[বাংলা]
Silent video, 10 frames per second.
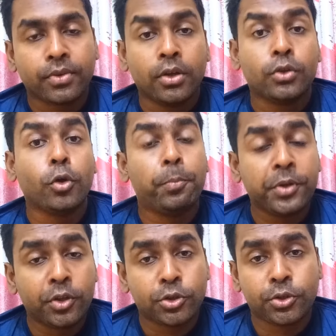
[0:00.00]
তো প্রিয়
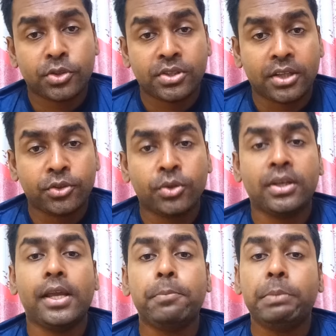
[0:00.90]
দর্শক ছাত্রদের
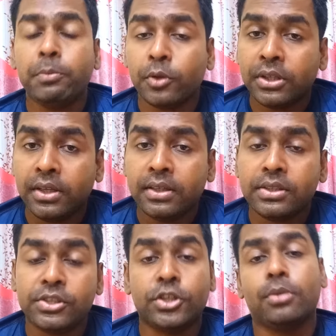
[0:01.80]
এই বিপদে
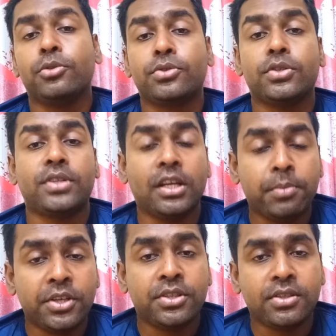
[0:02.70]
যে সমস্ত
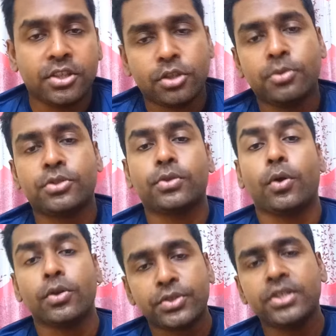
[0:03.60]
সেলিব্রিটি যে সমস্ত
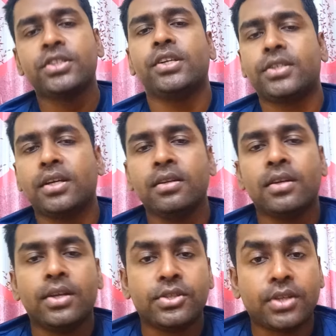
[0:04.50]
কন্টেন্ট ক্রিয়েটার
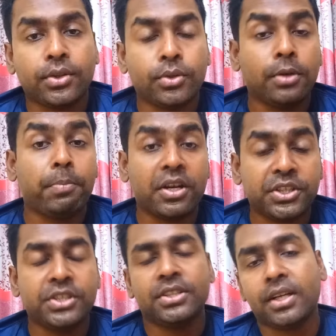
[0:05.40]
ছাত্রদের পাশে
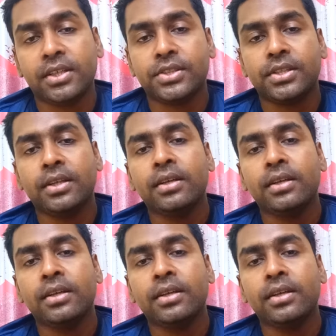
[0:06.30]
এসে দাঁড়িয়েছে